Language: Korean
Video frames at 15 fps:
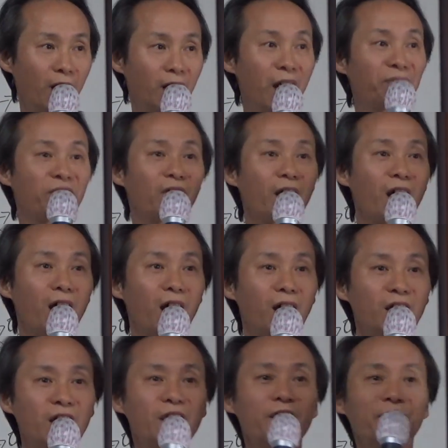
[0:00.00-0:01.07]
left가
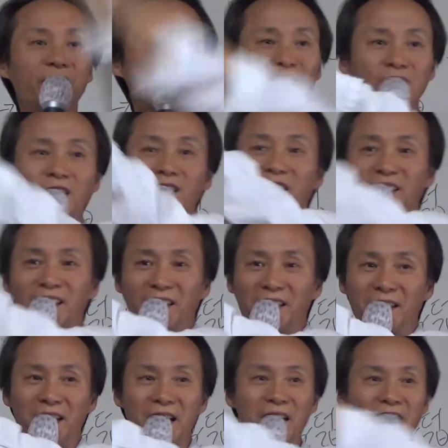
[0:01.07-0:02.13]
leave가
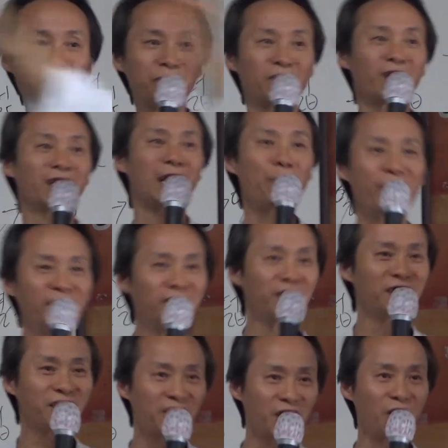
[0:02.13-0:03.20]
떠나다인데 left는 남아있는
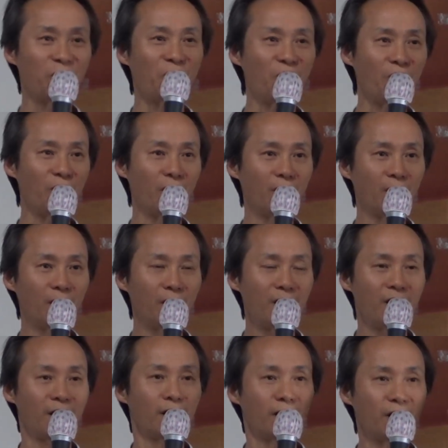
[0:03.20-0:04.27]
이 뜻이에요.
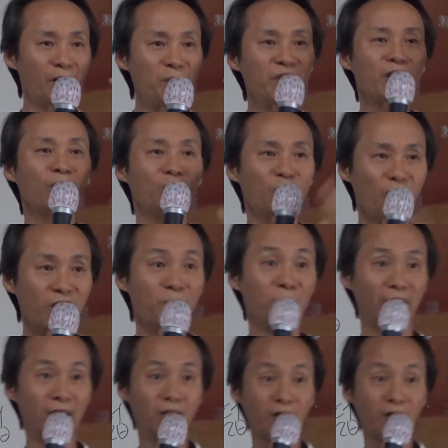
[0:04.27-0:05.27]
의미상으로 똑같습니다.